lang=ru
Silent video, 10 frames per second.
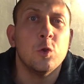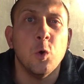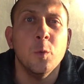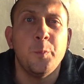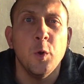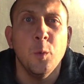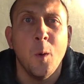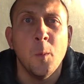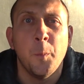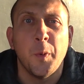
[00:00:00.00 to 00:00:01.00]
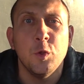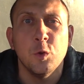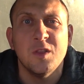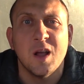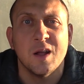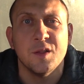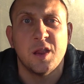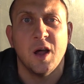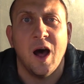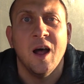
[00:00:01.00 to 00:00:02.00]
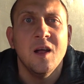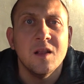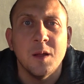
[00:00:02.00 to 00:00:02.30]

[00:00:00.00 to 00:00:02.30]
то он по-любому пойдет до конца.